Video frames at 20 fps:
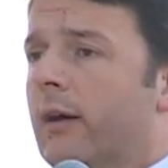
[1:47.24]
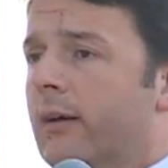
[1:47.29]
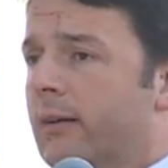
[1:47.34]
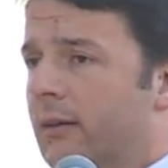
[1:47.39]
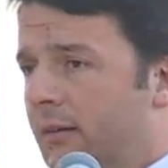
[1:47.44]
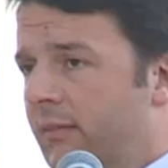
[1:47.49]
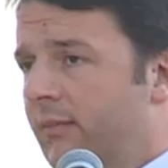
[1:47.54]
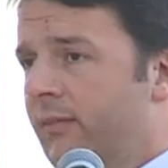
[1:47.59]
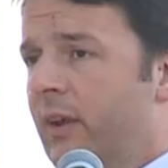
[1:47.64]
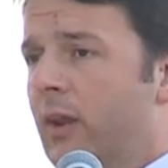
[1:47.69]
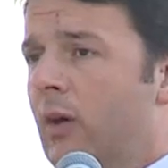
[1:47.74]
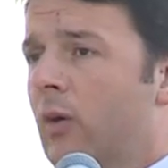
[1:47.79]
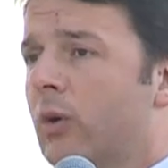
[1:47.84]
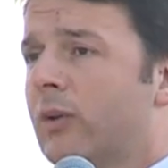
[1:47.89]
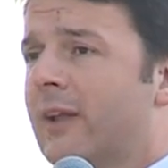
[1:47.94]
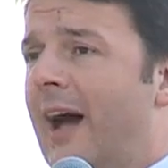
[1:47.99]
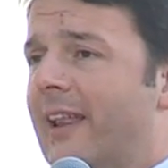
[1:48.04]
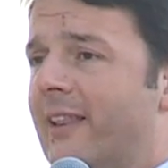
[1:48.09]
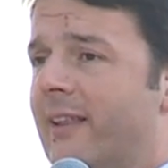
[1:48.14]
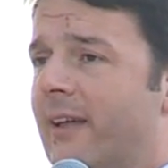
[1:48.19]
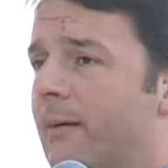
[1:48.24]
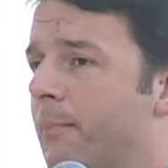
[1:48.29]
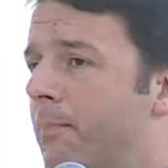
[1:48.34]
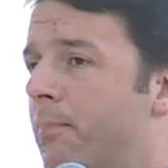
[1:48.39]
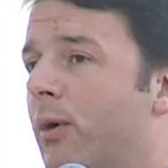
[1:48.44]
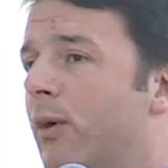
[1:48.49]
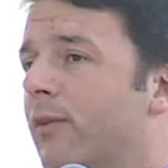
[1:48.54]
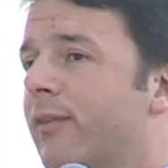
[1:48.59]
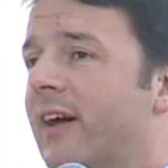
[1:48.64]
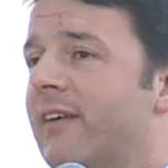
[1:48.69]
Vi ricordate,
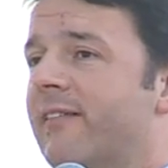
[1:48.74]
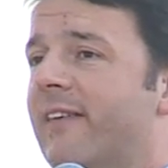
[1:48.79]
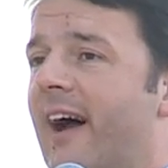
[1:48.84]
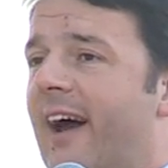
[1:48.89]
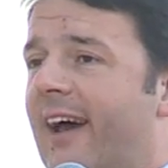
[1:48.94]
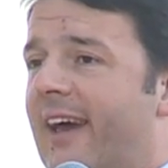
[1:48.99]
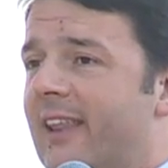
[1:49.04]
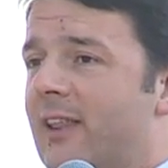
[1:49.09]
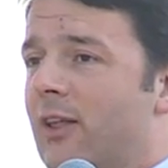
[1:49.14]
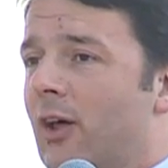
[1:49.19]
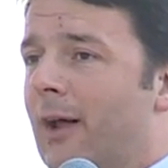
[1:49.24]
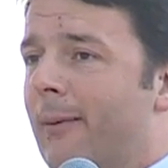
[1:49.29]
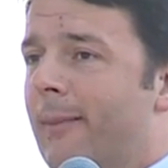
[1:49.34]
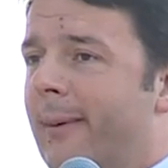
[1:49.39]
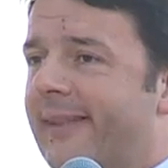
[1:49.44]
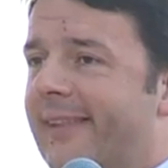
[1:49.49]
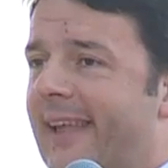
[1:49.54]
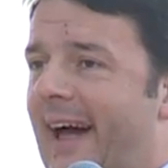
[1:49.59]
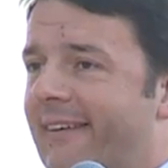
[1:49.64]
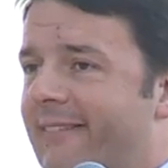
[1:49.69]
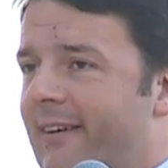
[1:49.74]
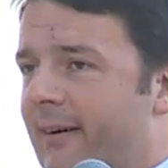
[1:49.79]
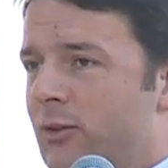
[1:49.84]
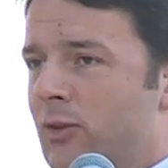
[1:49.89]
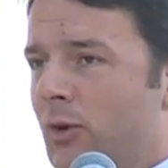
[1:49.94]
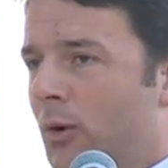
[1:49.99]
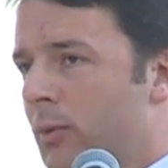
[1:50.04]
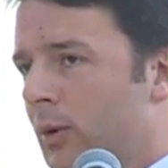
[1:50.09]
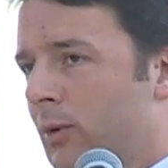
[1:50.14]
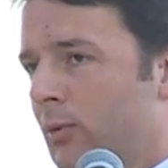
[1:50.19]
pioveva che Dio la mandava,
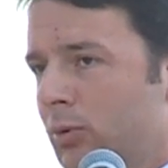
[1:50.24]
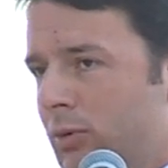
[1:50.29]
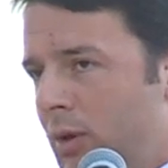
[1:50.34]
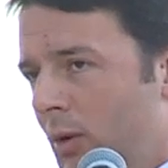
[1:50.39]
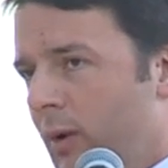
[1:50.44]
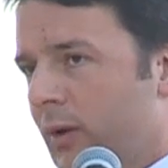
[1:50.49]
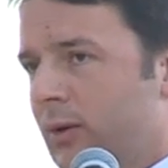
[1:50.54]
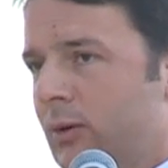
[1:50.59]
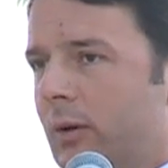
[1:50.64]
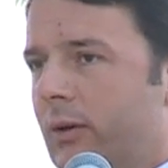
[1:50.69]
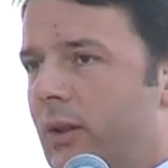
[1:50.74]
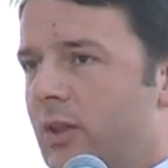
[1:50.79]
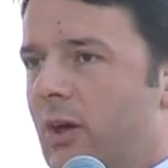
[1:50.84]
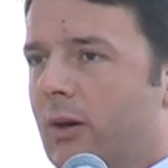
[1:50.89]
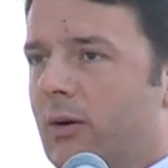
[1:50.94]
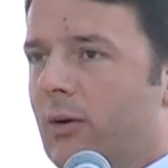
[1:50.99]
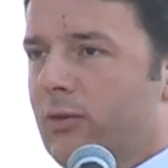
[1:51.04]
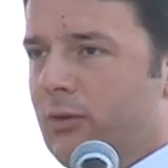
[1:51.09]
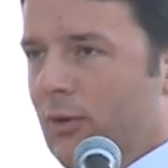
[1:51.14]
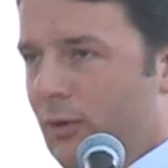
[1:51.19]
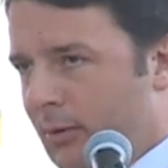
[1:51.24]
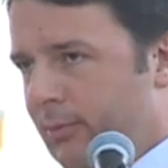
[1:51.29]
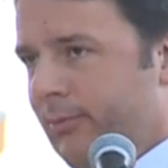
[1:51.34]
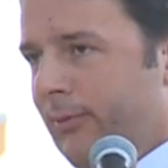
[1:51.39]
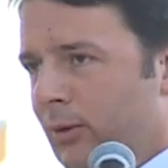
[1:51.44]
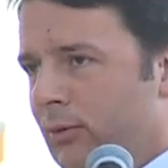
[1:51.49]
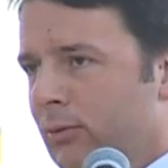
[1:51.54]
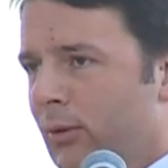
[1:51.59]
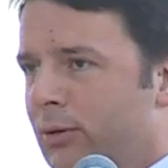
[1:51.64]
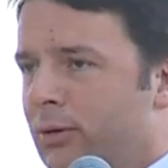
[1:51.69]
come tutti i 14 agosto,
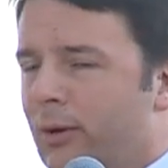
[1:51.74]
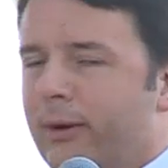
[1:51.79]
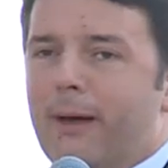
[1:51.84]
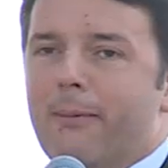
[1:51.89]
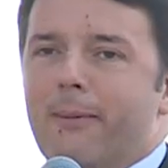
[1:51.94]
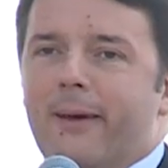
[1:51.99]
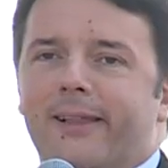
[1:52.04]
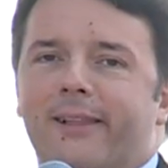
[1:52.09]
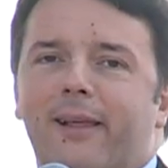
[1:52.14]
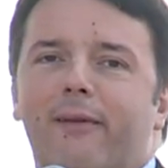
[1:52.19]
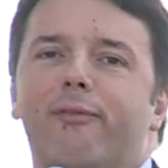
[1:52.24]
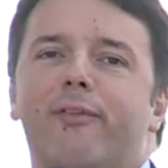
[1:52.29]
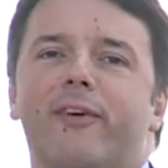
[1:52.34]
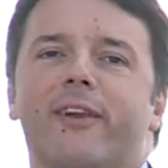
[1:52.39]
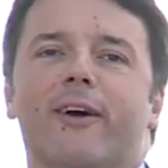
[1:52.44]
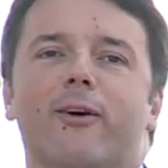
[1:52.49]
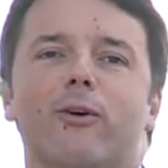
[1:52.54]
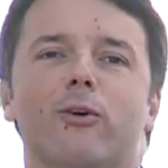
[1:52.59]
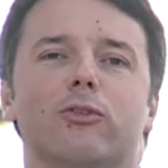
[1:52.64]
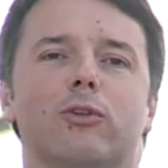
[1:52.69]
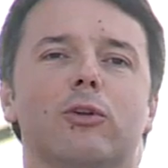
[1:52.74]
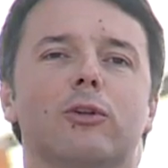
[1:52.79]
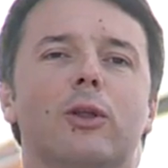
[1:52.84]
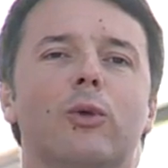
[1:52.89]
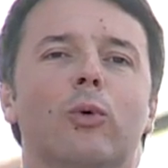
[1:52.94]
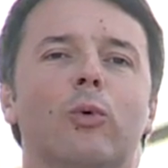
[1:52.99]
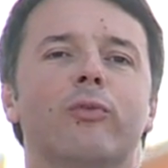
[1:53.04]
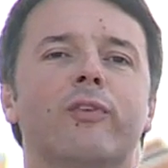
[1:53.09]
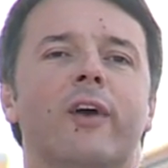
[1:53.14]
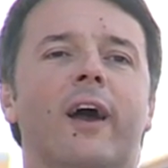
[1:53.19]
notoriamente a Ferragosto
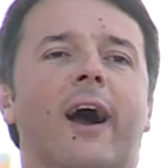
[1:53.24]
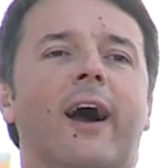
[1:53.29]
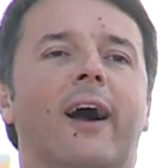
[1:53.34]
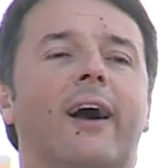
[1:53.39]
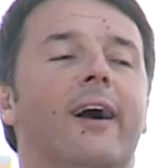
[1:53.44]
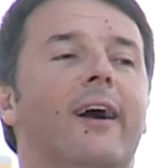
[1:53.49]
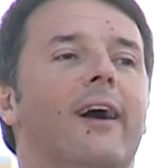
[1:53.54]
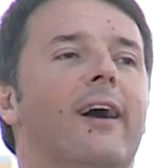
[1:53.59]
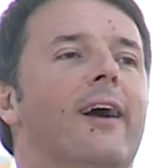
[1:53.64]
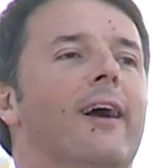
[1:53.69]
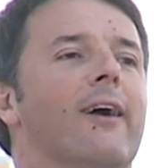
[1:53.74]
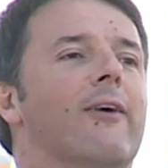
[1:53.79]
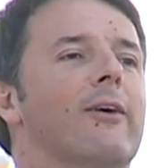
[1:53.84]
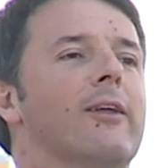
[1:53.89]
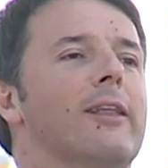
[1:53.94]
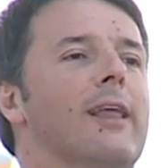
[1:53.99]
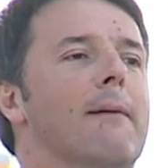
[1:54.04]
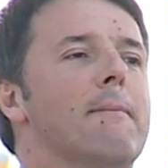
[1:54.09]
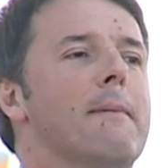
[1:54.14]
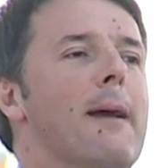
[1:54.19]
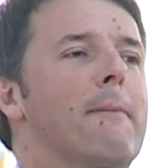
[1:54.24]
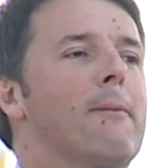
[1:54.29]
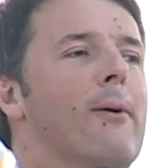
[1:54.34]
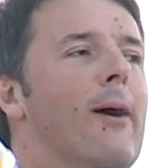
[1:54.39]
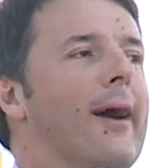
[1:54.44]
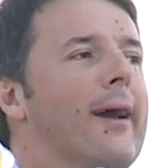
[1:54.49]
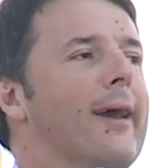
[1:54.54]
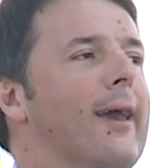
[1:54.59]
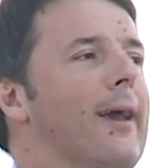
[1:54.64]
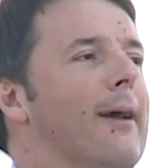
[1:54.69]
diluvia, quindi abbiamo
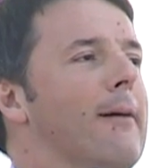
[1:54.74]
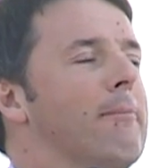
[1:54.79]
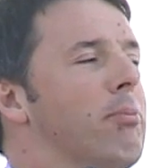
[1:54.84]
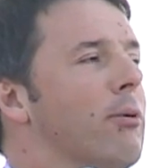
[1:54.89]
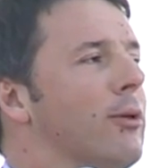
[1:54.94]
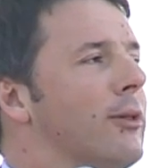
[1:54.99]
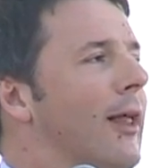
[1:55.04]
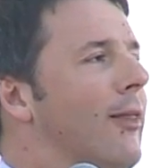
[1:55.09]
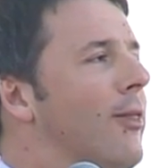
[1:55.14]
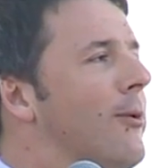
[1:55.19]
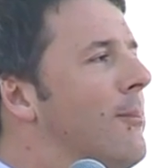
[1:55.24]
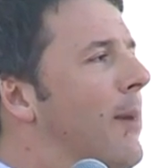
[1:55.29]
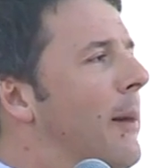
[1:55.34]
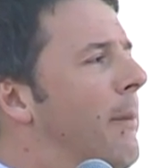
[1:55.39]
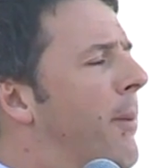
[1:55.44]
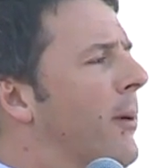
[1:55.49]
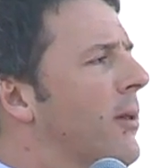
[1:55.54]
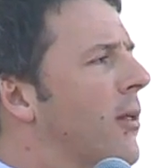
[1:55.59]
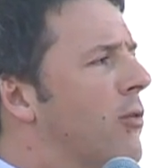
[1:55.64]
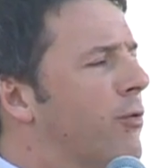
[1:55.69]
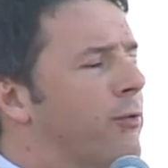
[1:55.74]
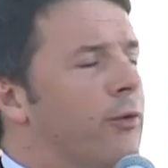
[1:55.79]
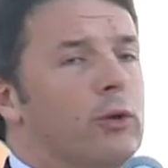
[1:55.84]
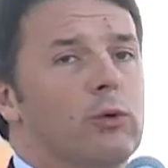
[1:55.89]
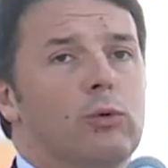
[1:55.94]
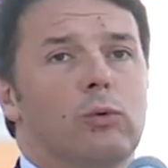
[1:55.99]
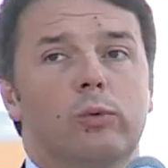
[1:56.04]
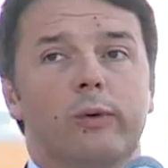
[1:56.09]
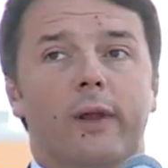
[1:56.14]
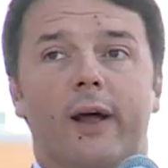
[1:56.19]
anche portato un bel po' di
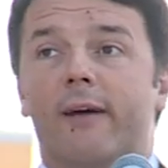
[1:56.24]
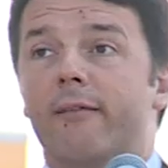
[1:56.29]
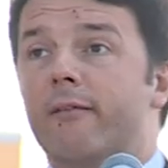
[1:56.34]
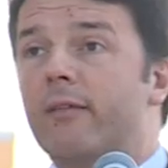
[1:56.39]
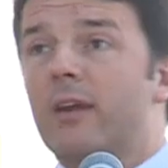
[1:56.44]
sfortuna.